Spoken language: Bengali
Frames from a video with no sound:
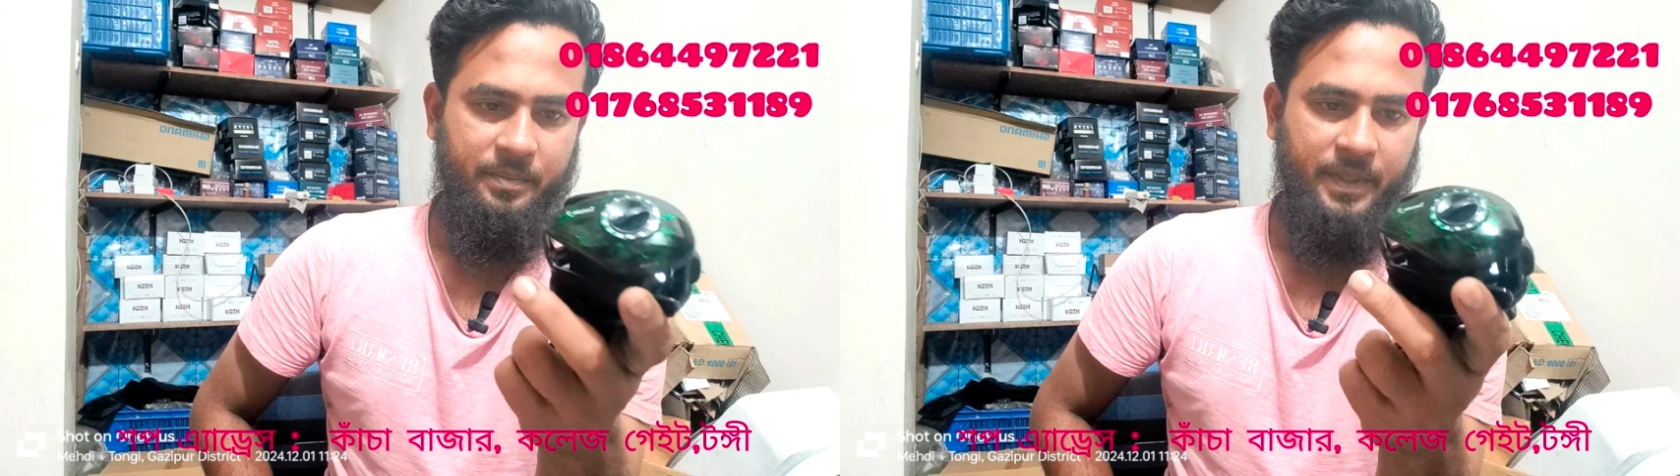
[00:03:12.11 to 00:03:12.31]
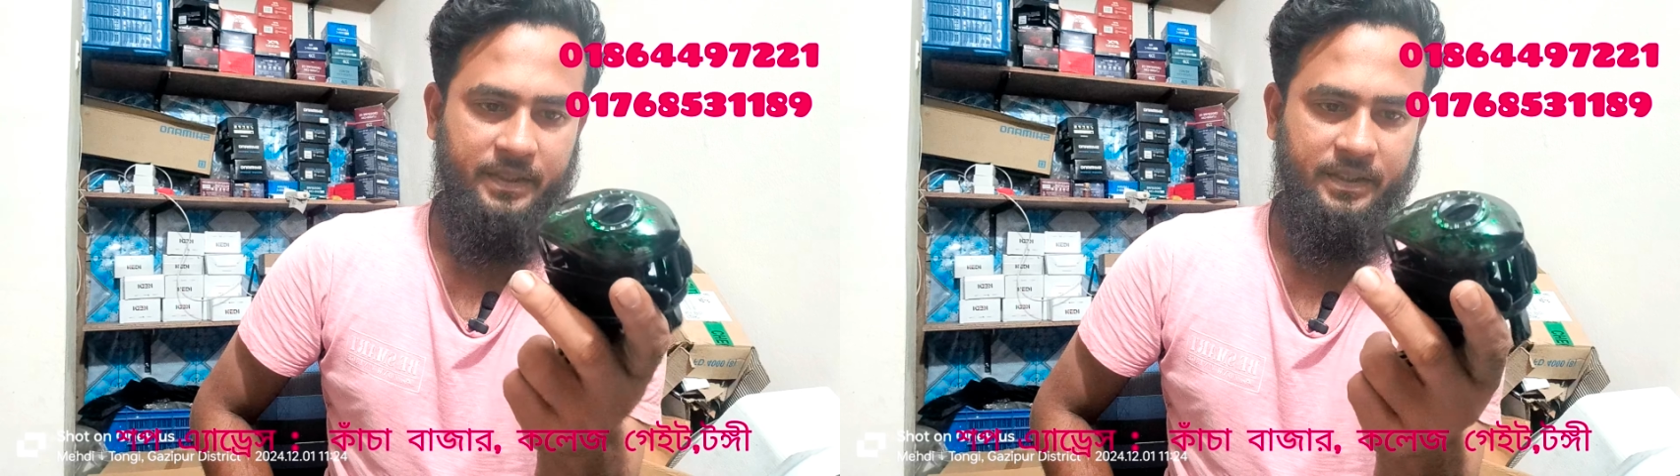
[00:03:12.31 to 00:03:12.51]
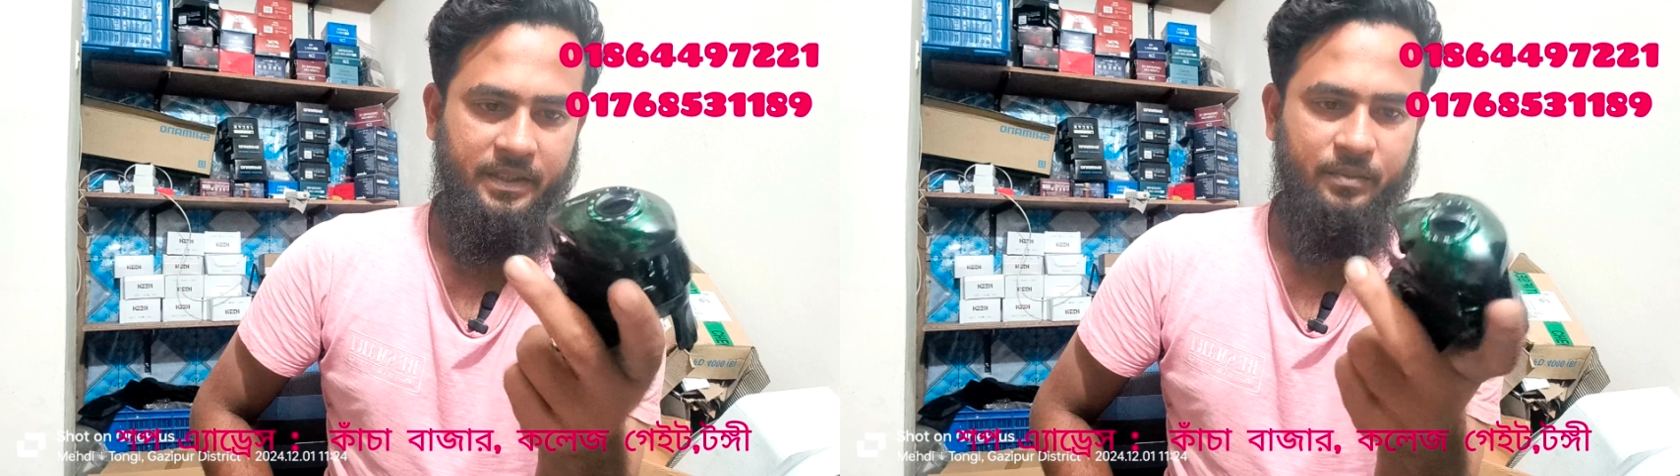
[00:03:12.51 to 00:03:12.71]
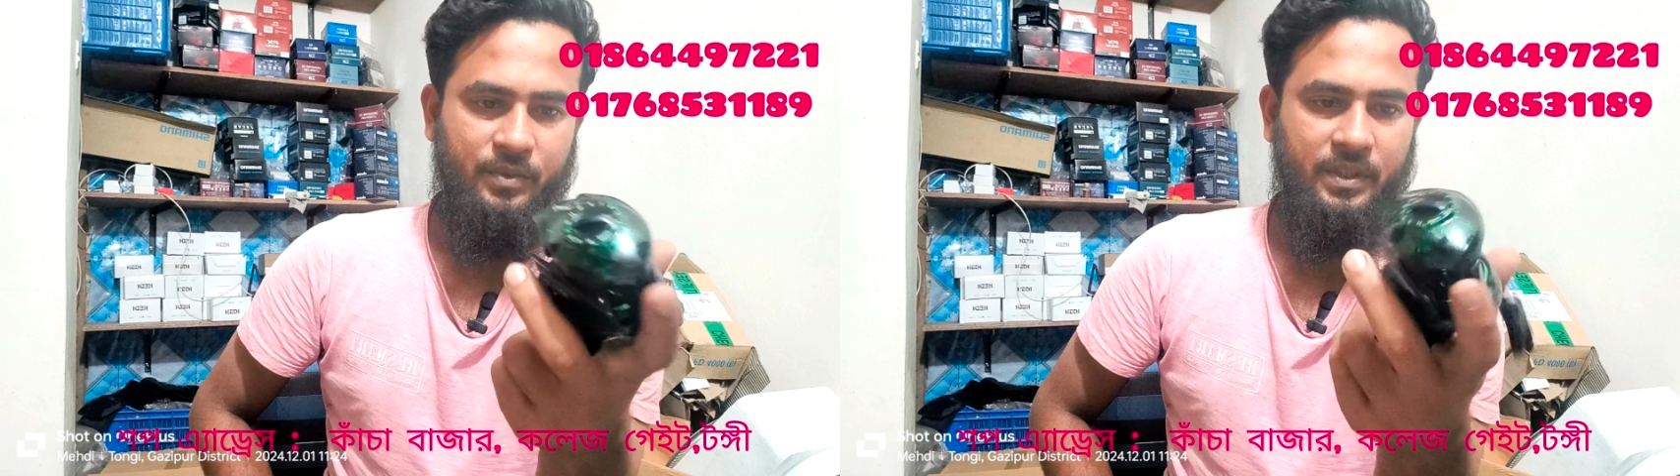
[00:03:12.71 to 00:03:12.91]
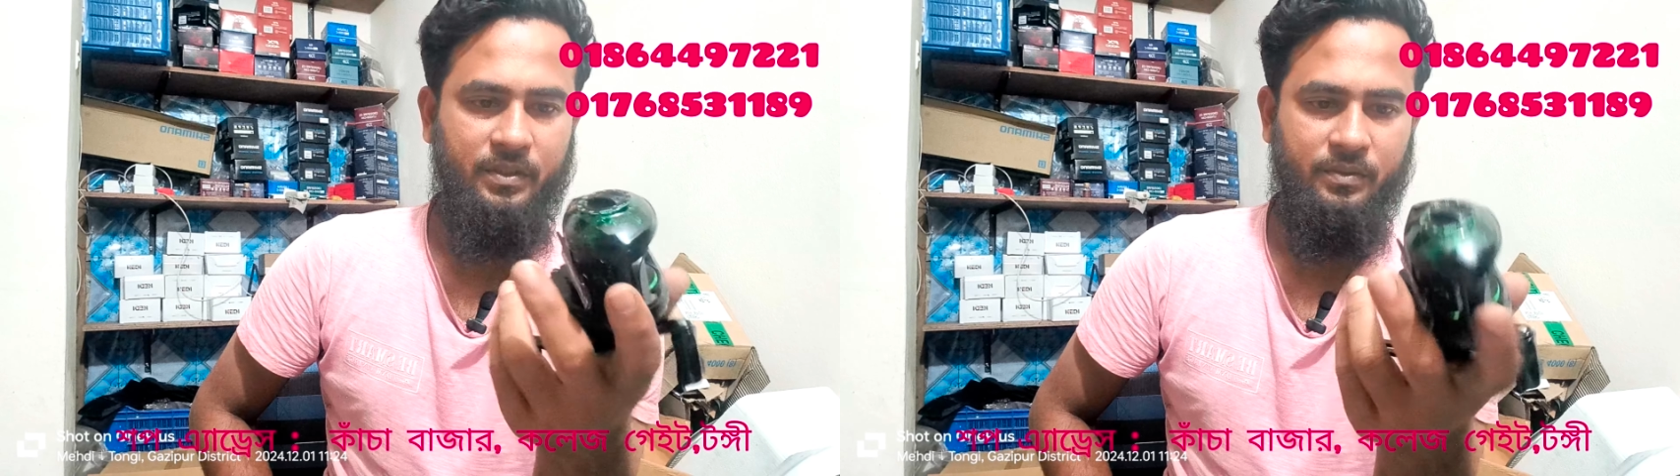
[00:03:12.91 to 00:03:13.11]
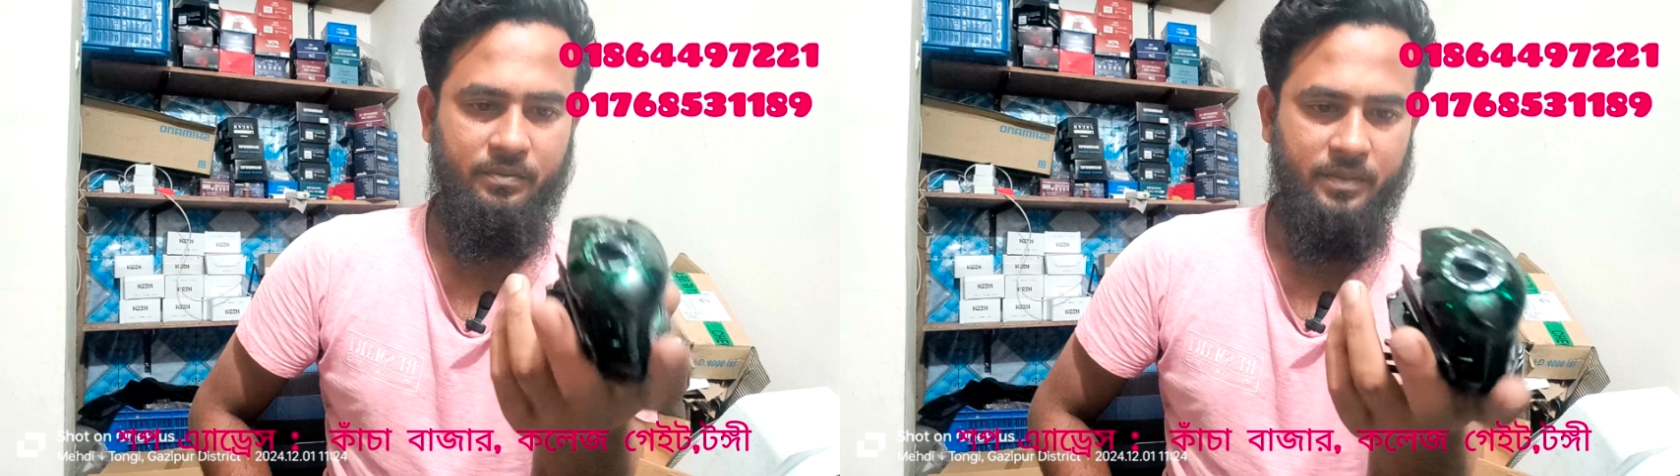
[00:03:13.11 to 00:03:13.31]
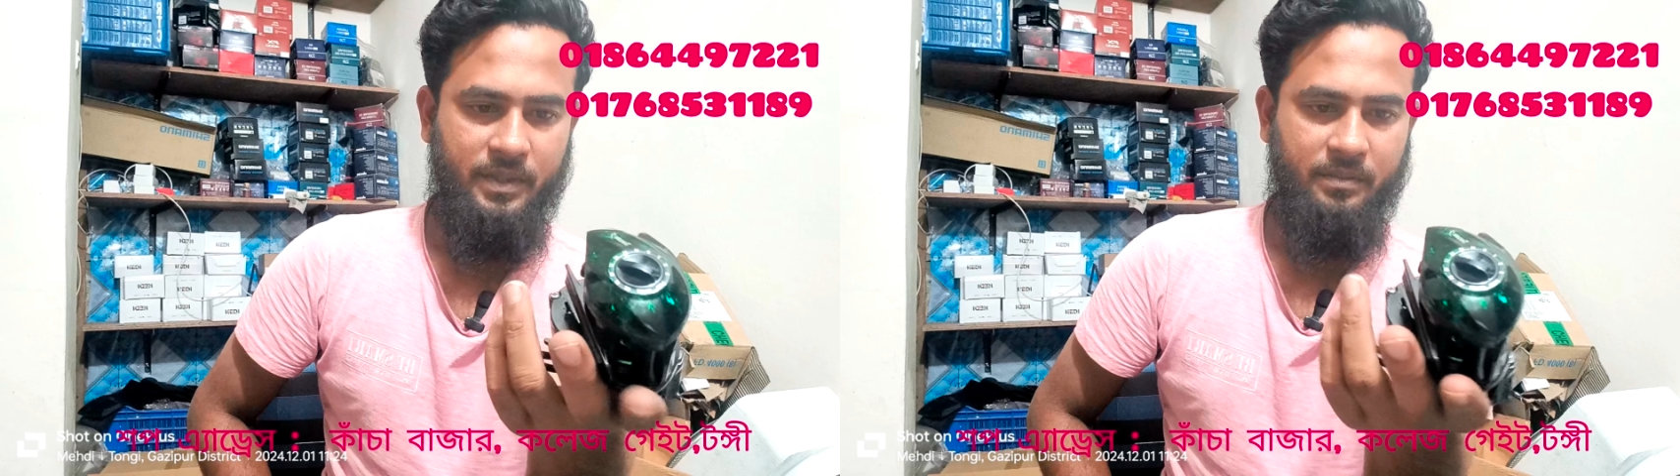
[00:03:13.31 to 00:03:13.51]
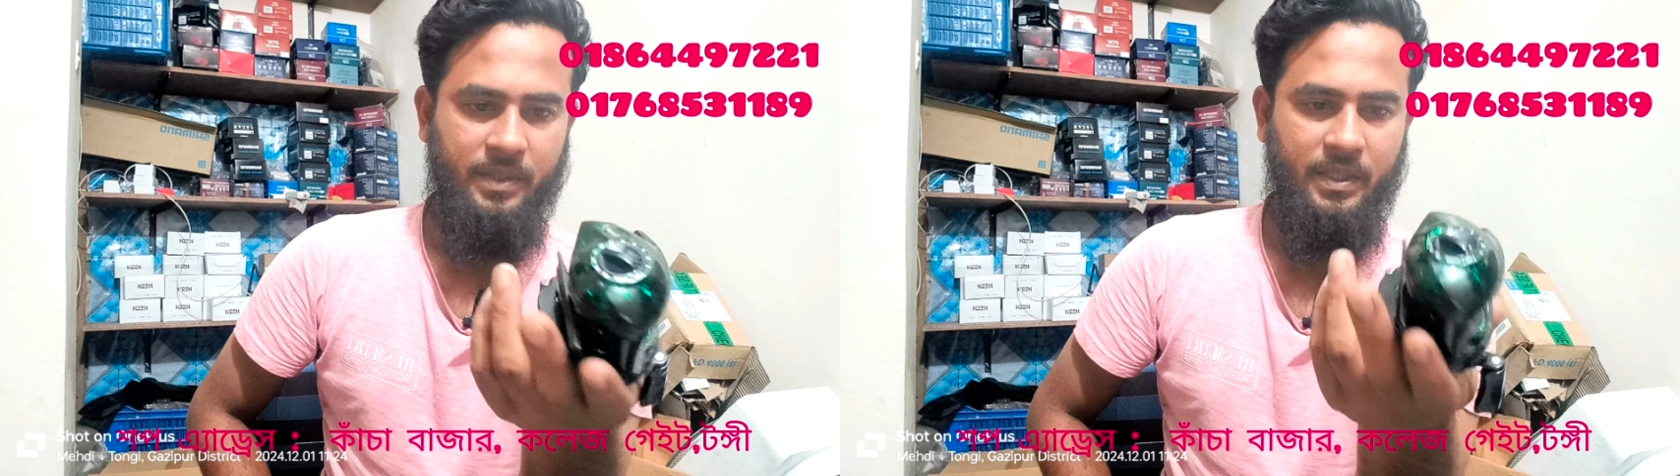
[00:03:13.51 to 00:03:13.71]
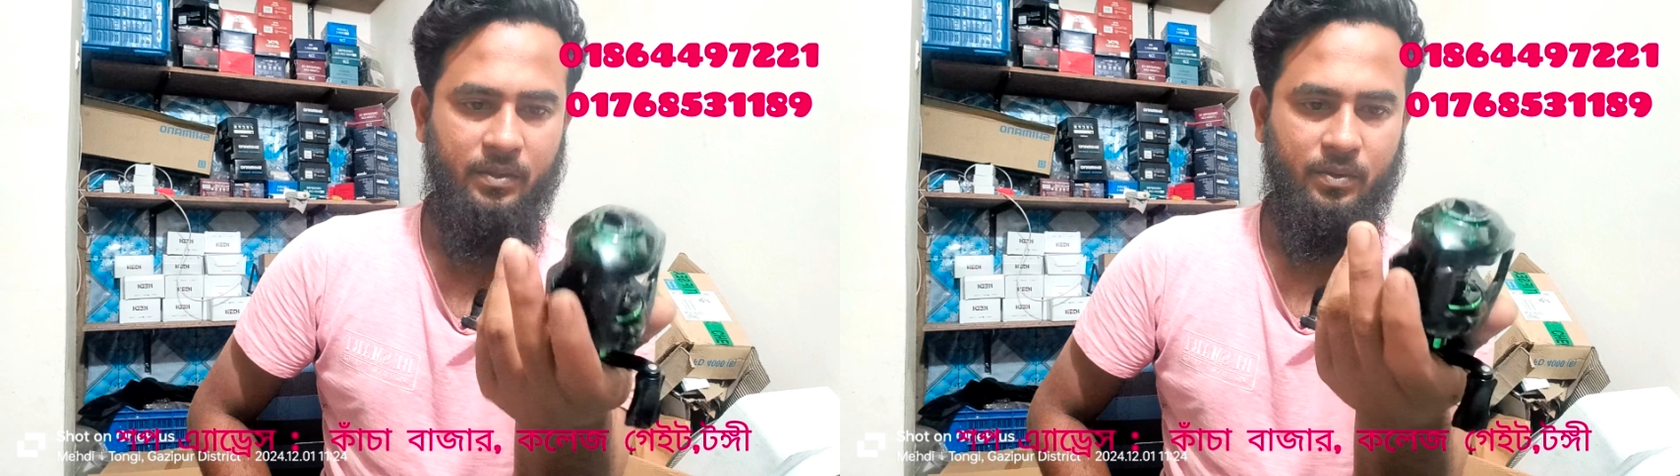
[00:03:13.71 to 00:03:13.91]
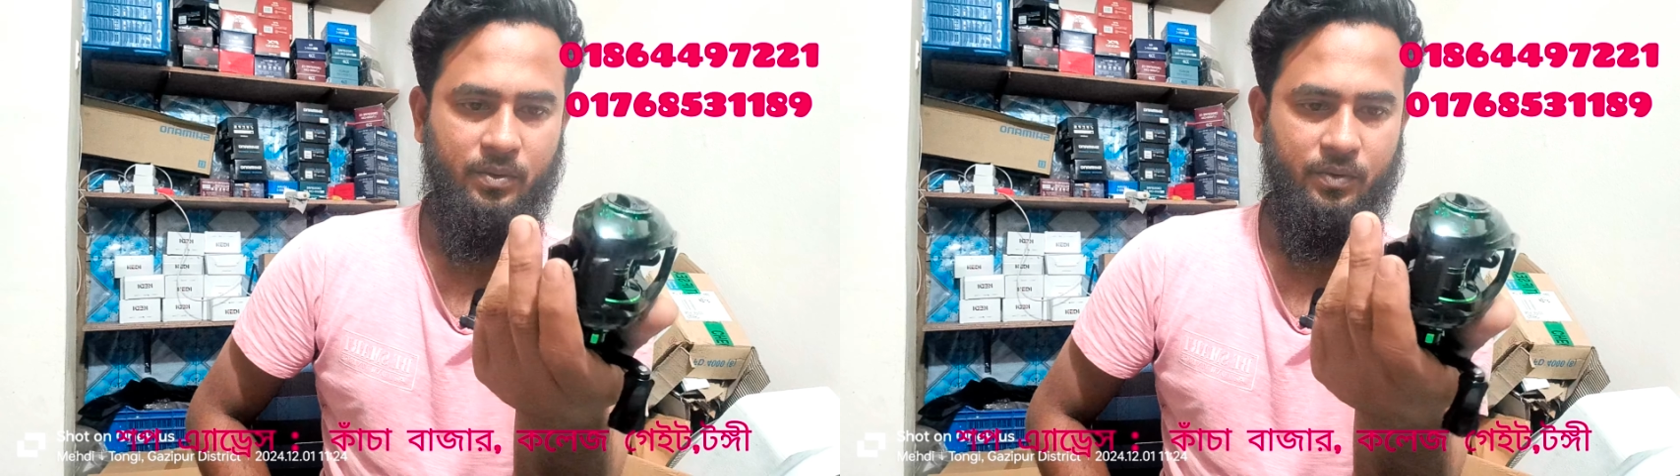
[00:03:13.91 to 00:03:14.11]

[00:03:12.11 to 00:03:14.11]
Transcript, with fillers: বাজেটের মধ্যে খুব ভালো